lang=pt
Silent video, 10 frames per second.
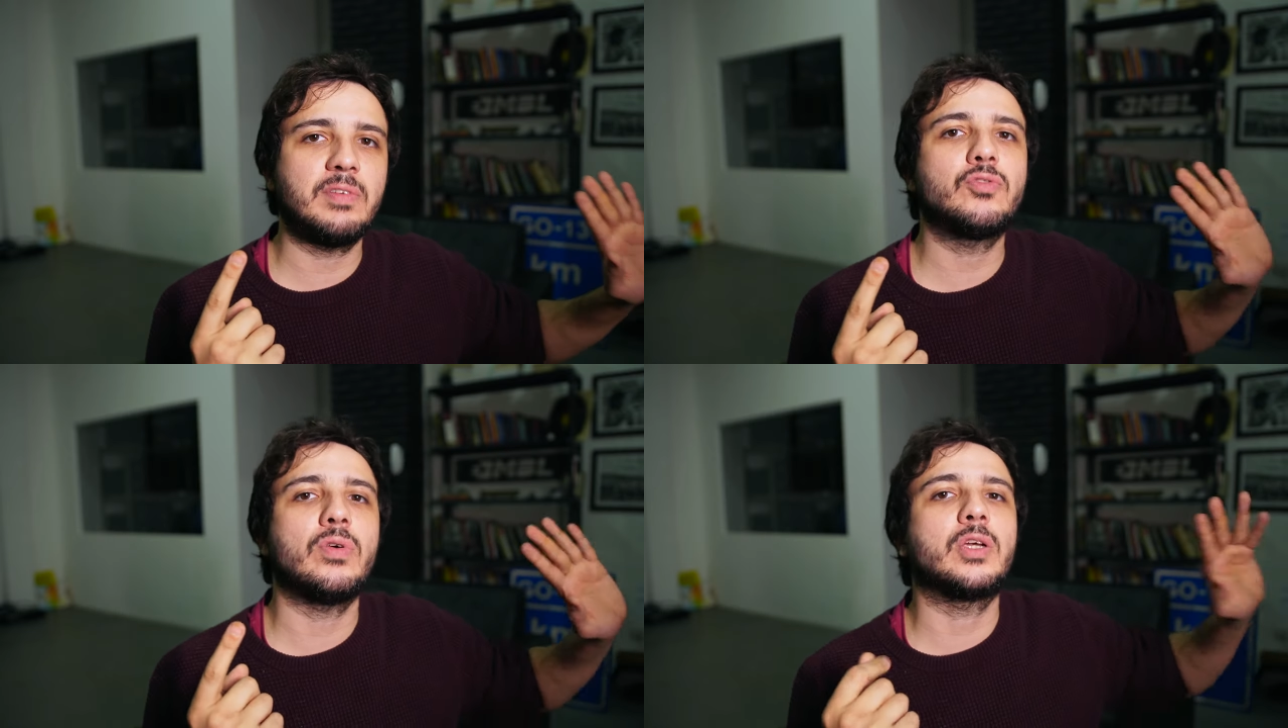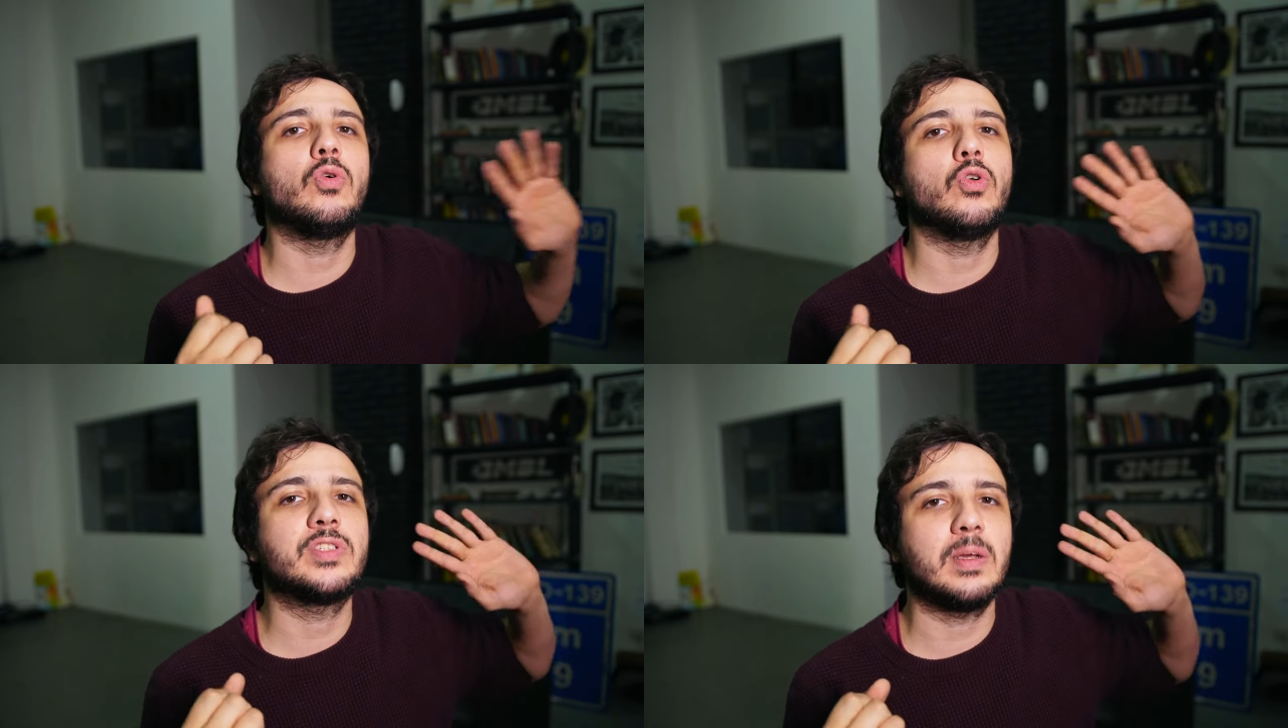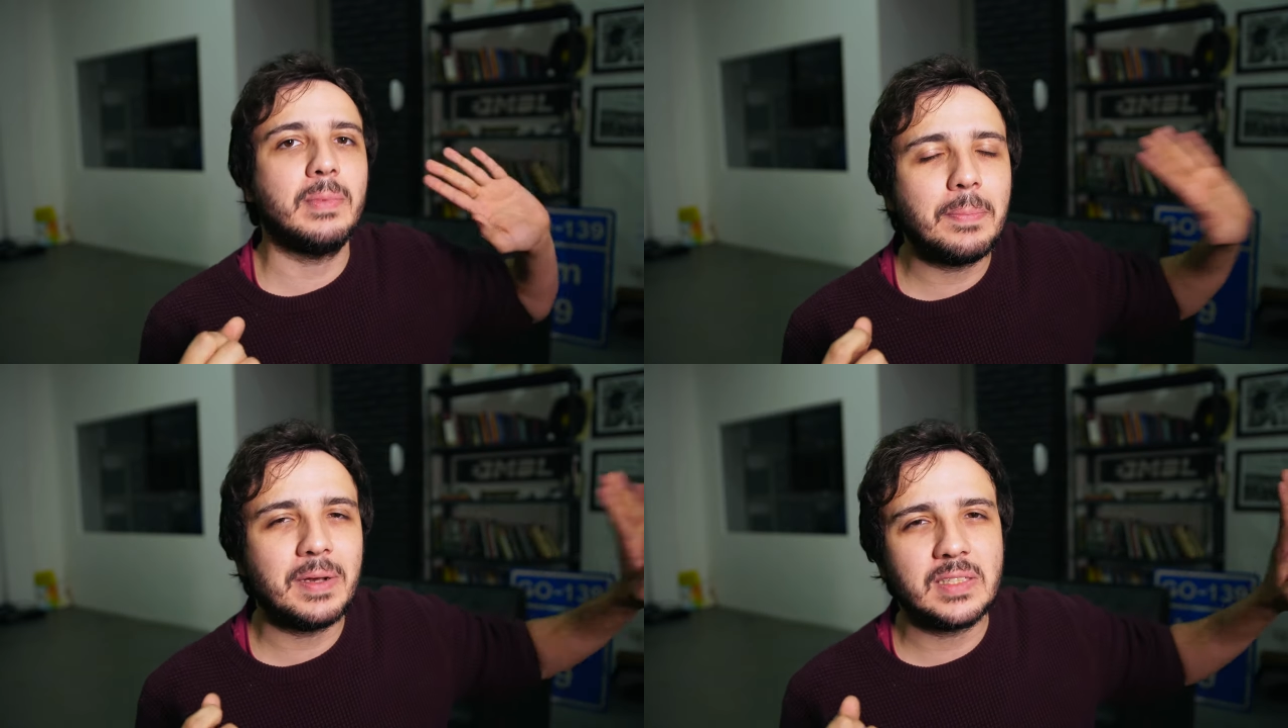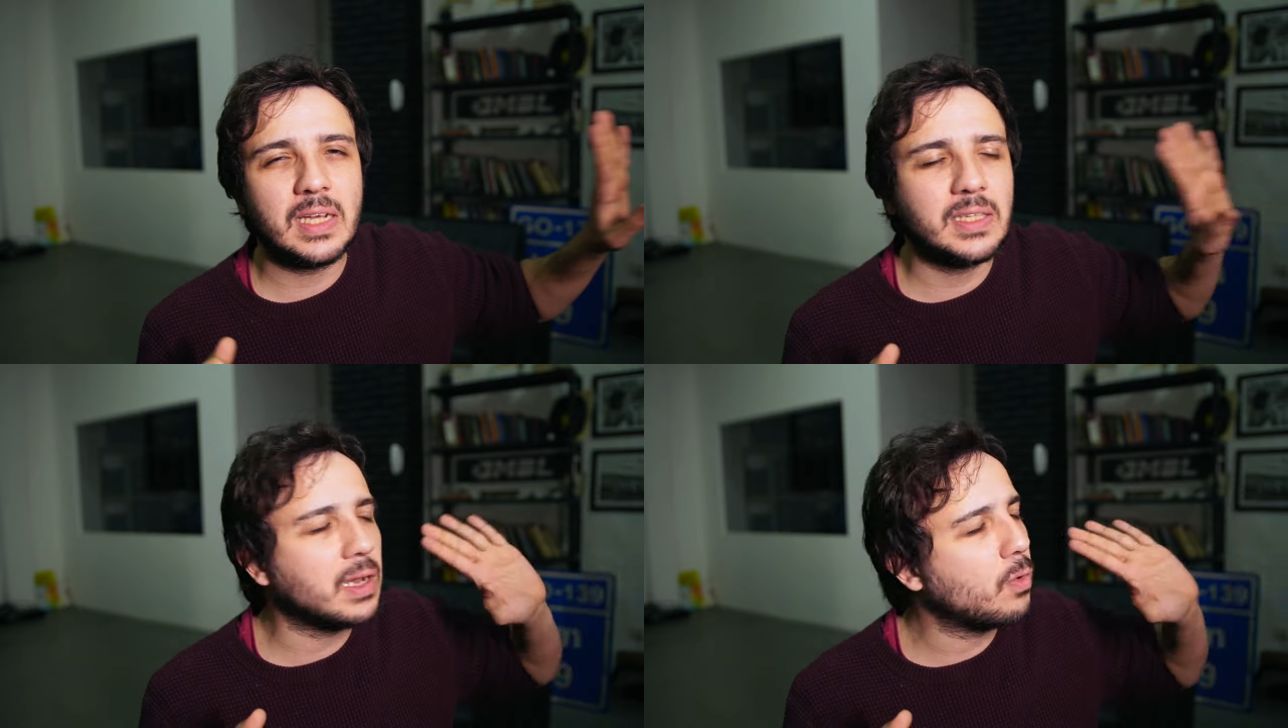uma vitória que rolou semana
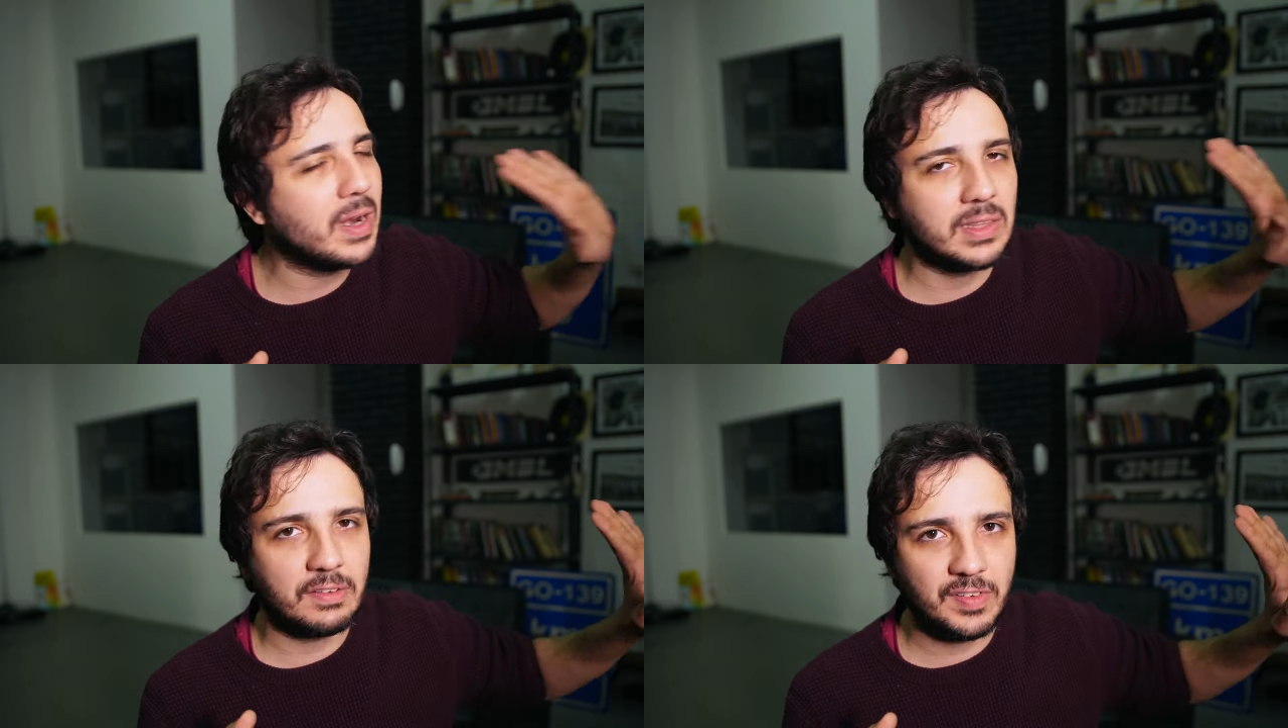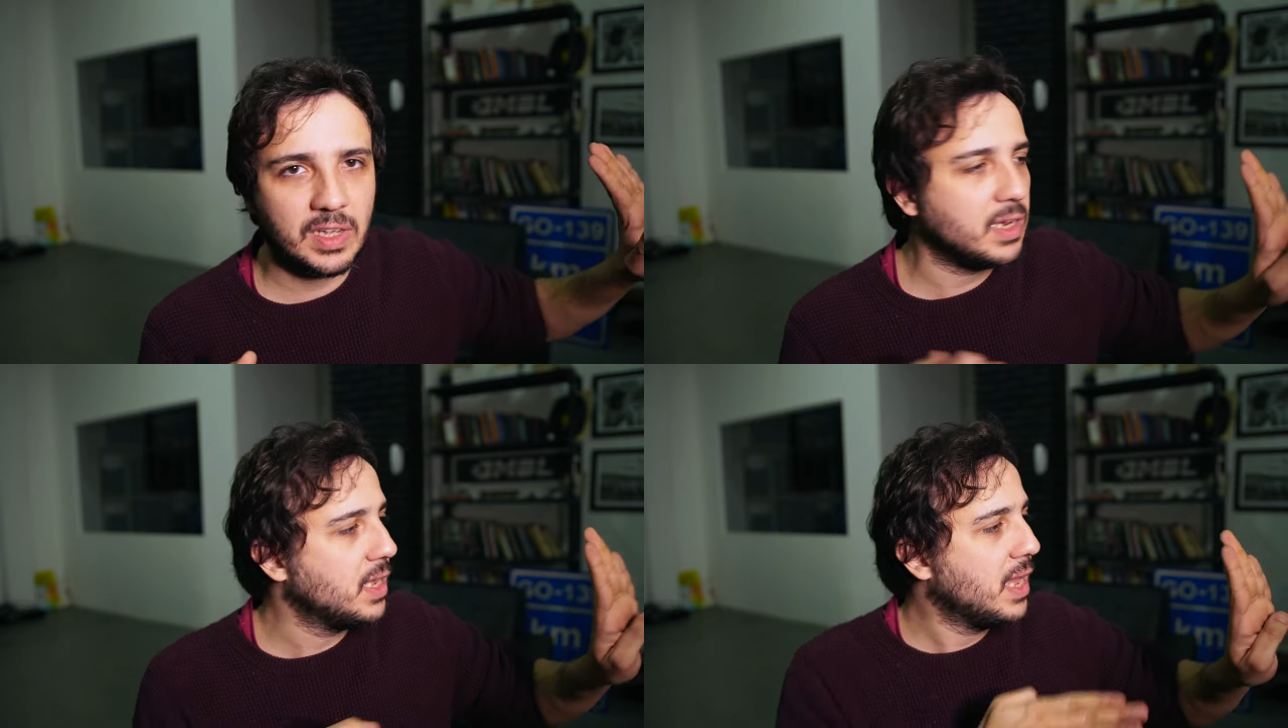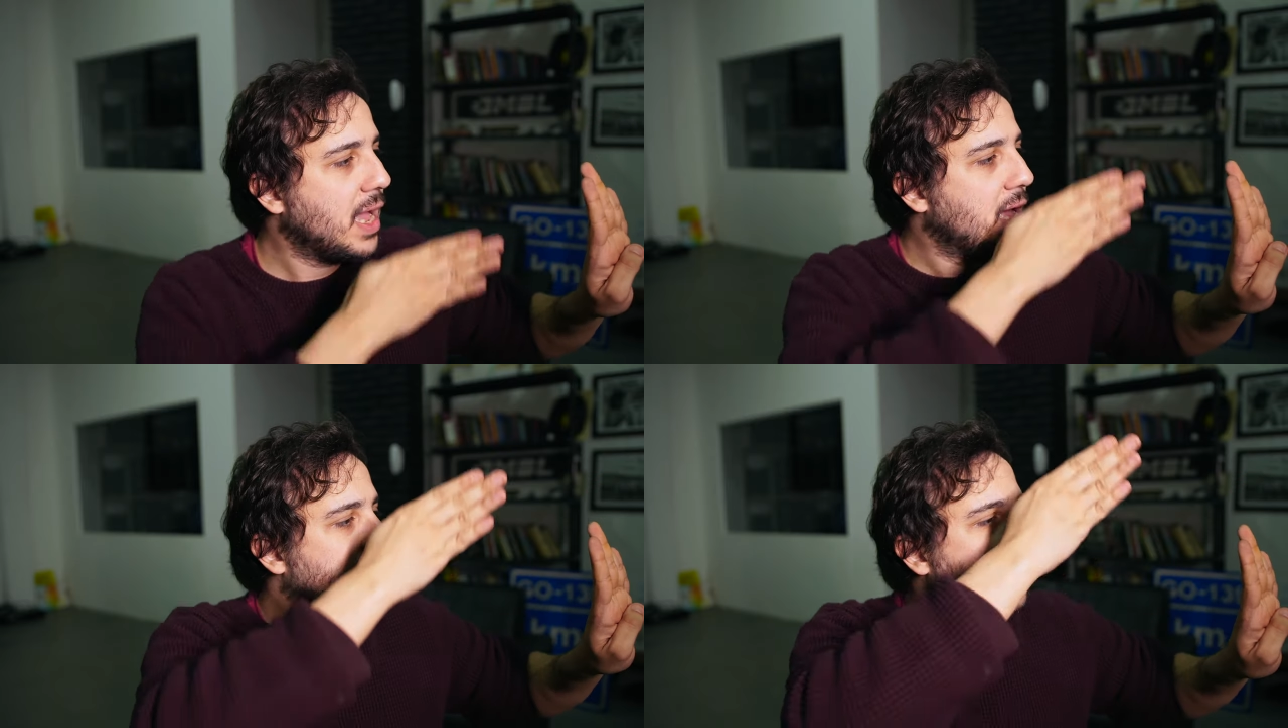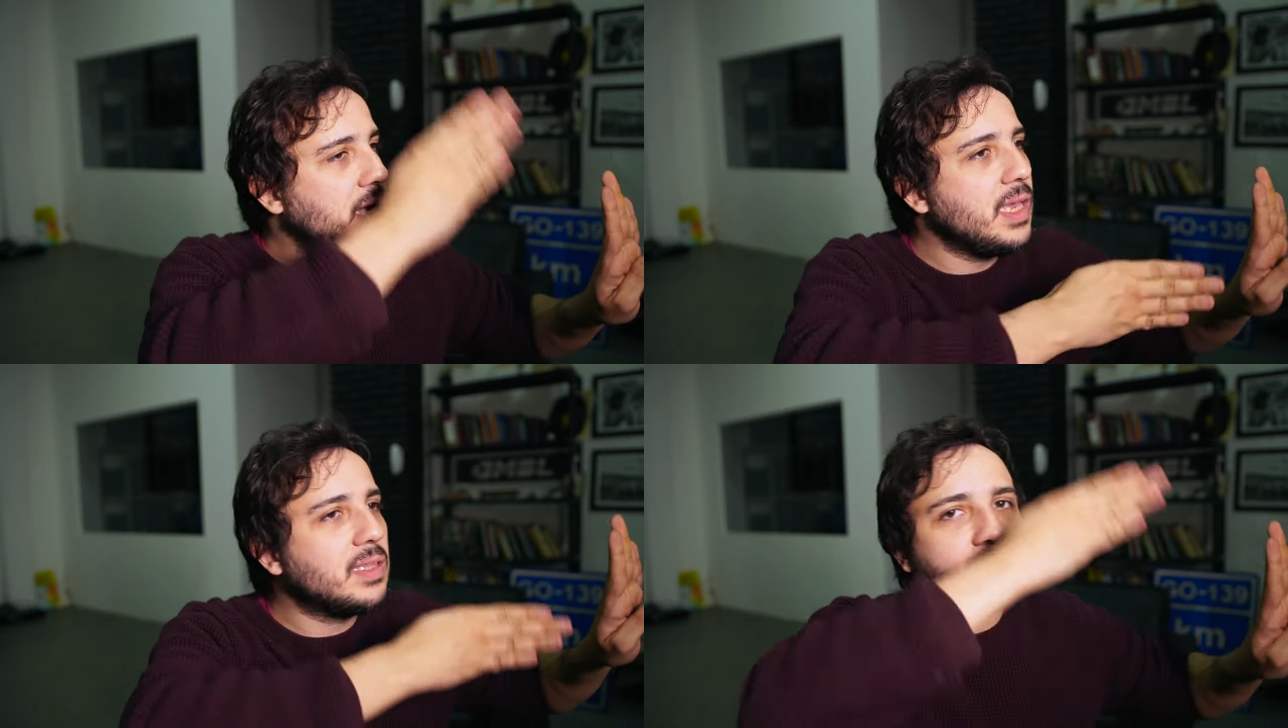passada, na quarta-feira,
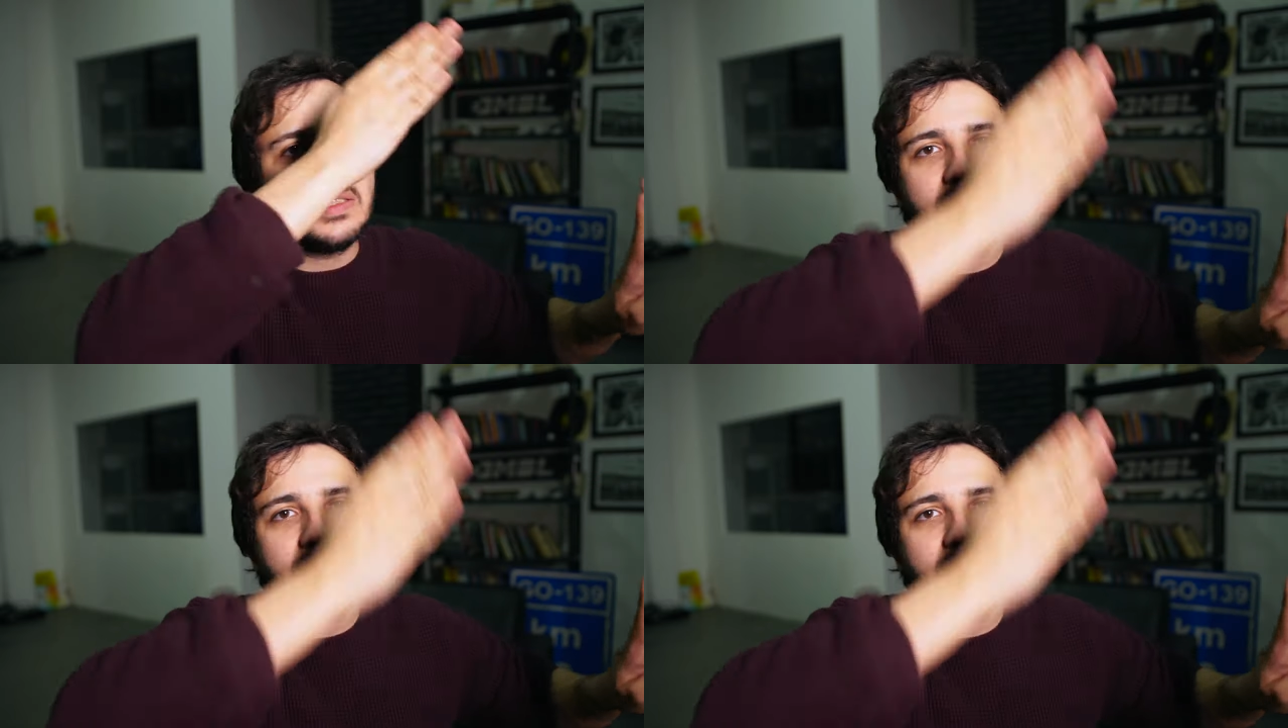quinta,